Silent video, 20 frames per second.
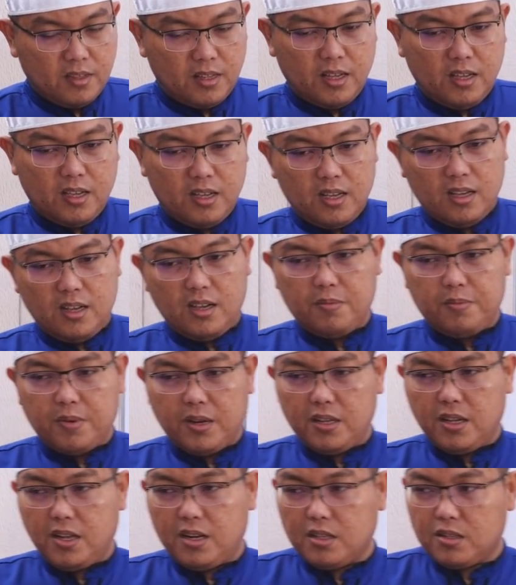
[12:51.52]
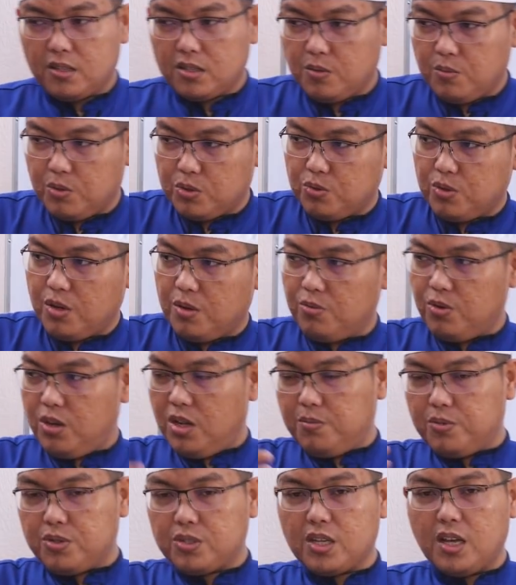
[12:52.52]
Ya, apalagi anak tersebut sudah
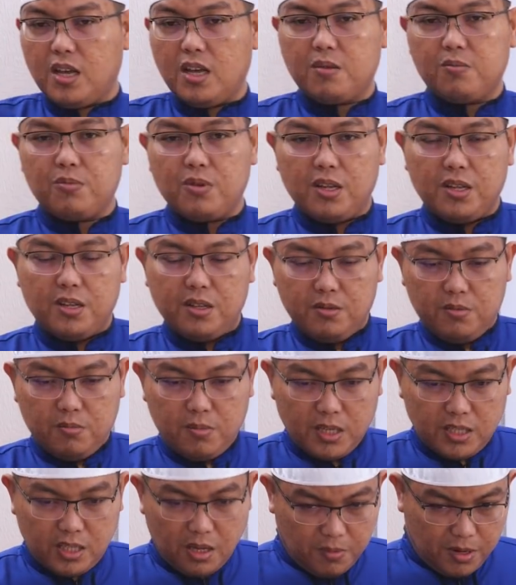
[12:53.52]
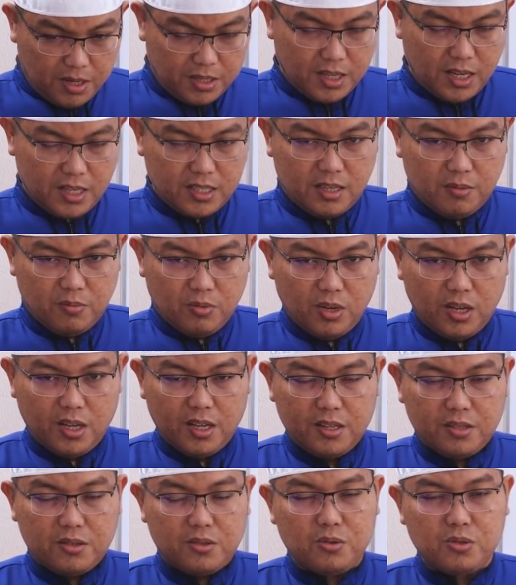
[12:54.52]
mulai besar, mulai manja-manjanya,
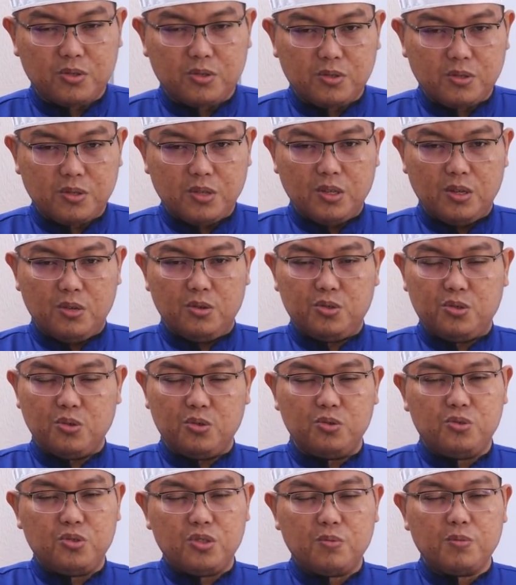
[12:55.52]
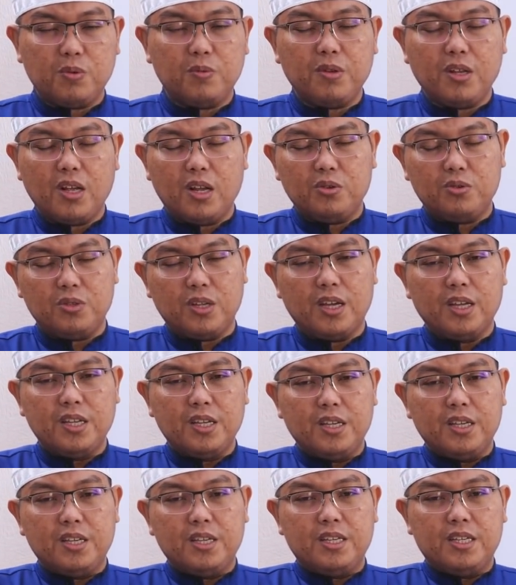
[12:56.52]
mulai terus lucu-lucunya mulai meninggal dunia.
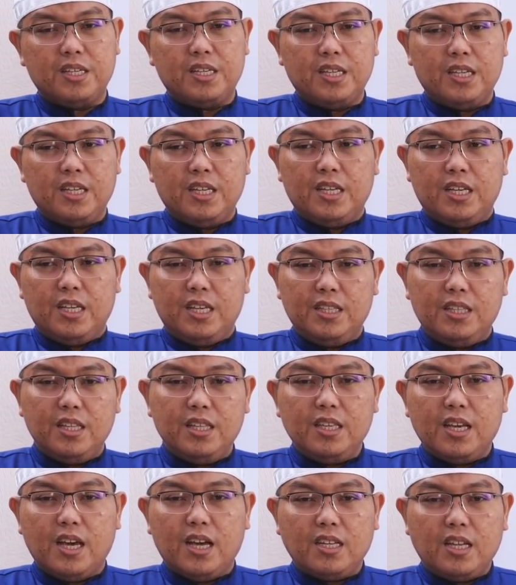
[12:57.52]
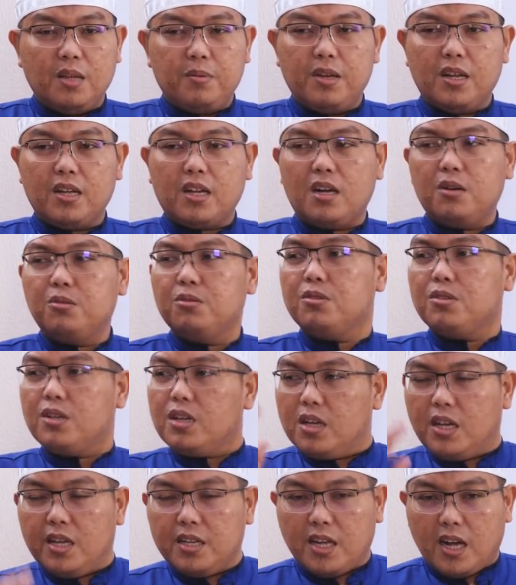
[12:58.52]
Intinya dia bilang kau
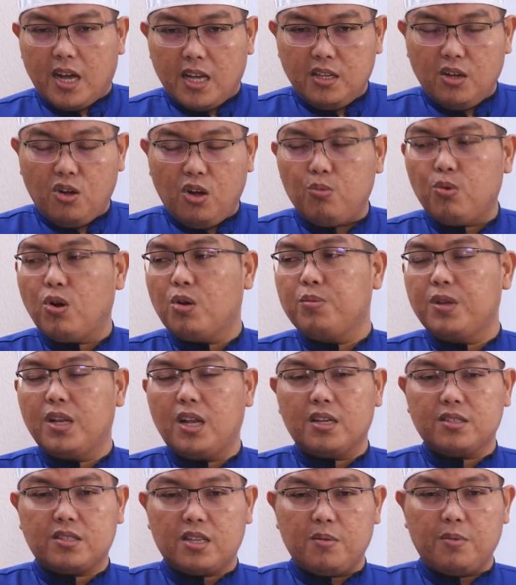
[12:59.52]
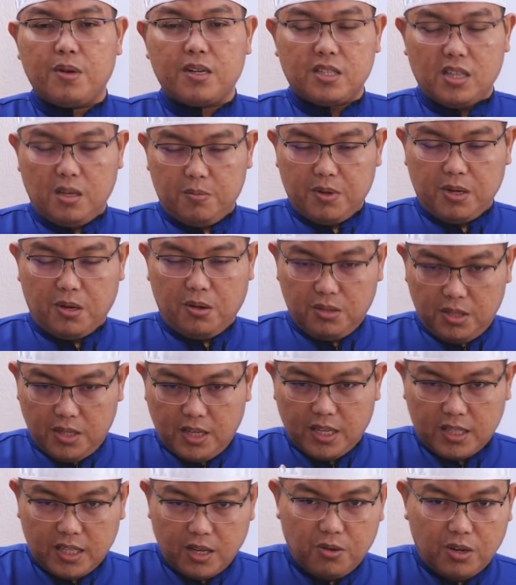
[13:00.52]
enak aja ngomong bilang sabar-sabar kau
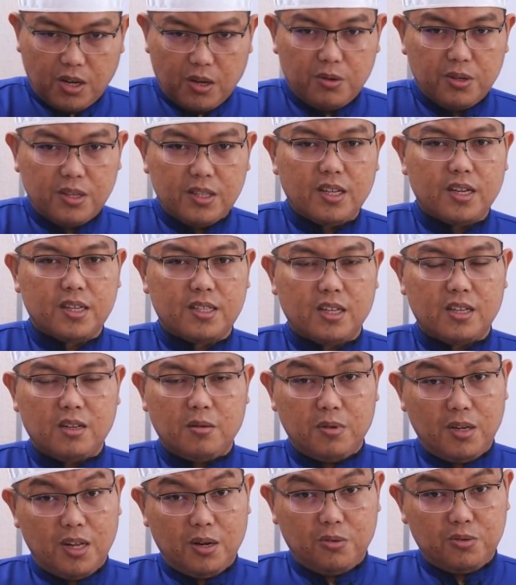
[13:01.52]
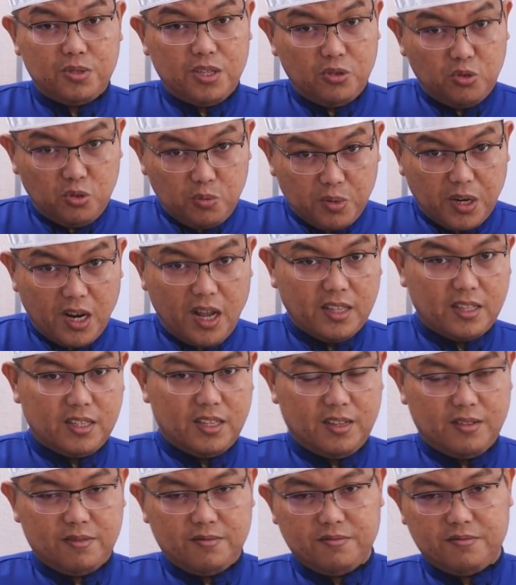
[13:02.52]
tidak tahu kalau kita rasain. Dan benar ujian itu berat
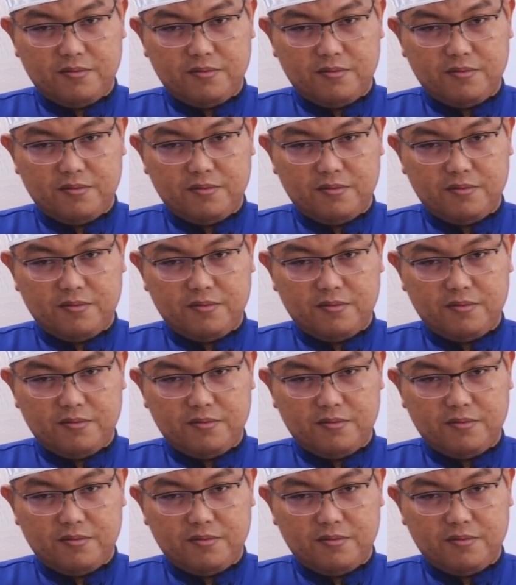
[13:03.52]
ya.